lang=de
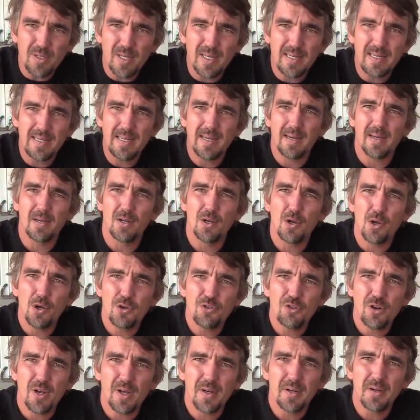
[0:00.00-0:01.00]
in ihren
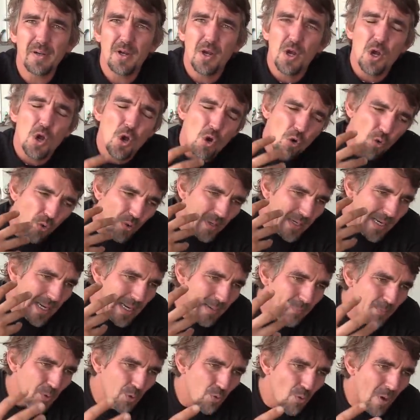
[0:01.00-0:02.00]
Löchern und
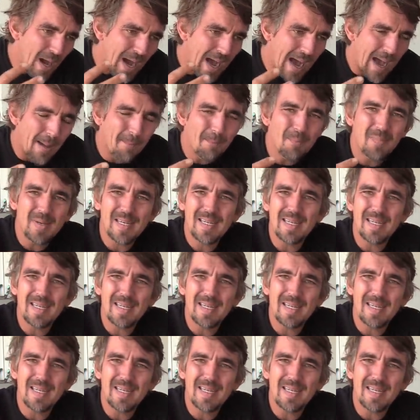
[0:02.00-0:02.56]
nehmen nur Happen,